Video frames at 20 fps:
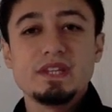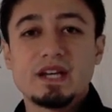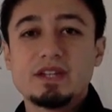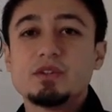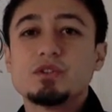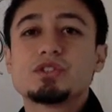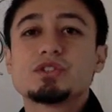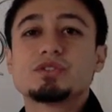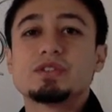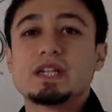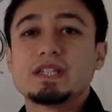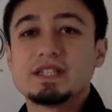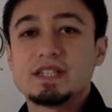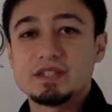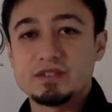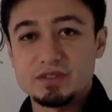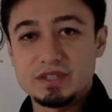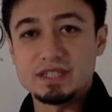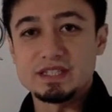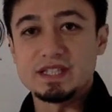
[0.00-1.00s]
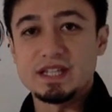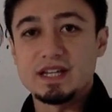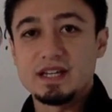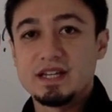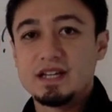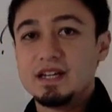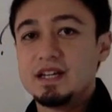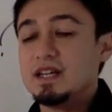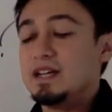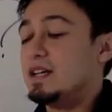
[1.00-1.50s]
楽しくなっていくんですね。
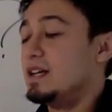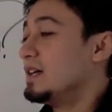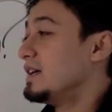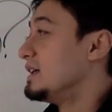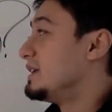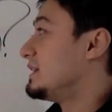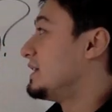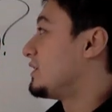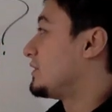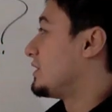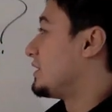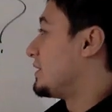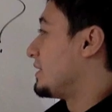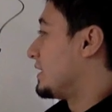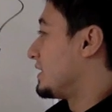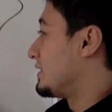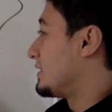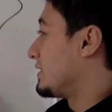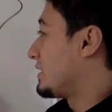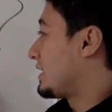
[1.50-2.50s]
なので、